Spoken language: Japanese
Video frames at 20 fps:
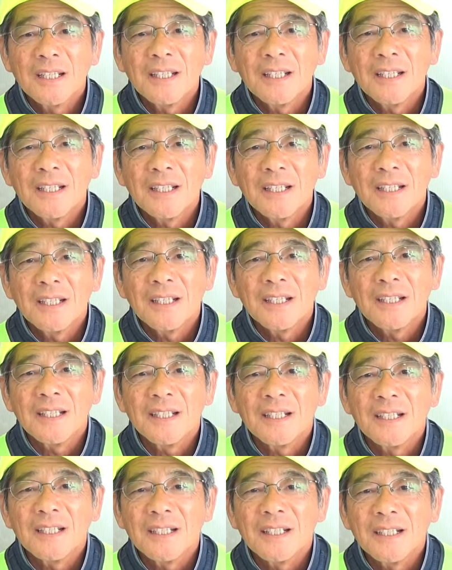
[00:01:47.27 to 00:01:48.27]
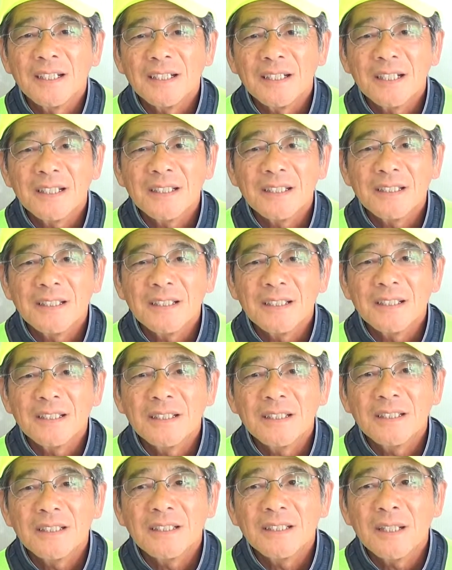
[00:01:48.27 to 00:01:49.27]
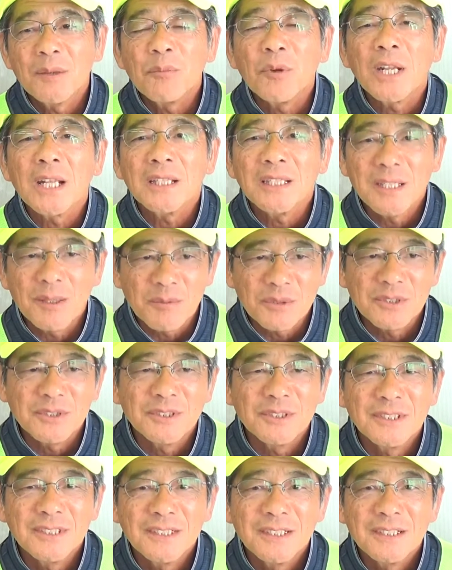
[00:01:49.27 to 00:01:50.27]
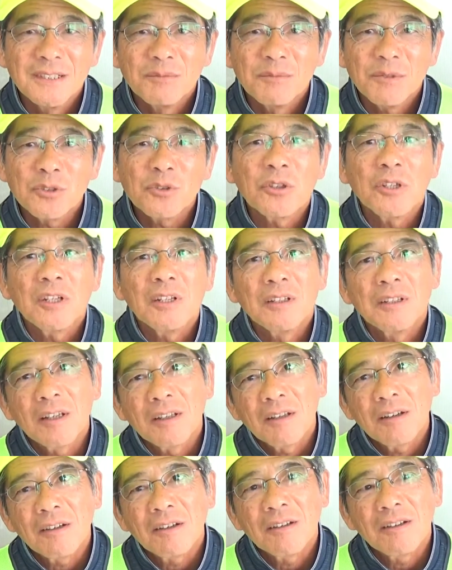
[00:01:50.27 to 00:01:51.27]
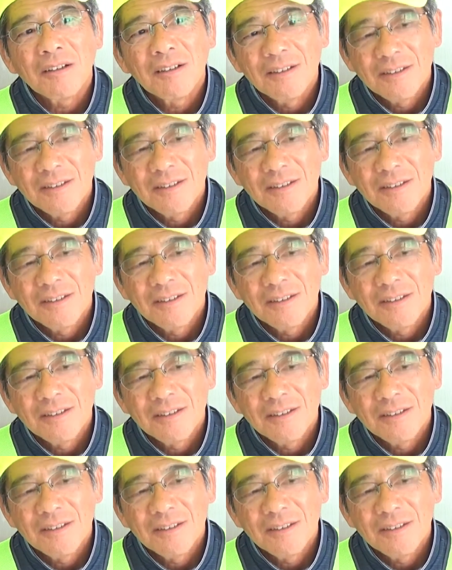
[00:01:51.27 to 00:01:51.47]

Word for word: えー、やってもらってます。はい、それだけかな。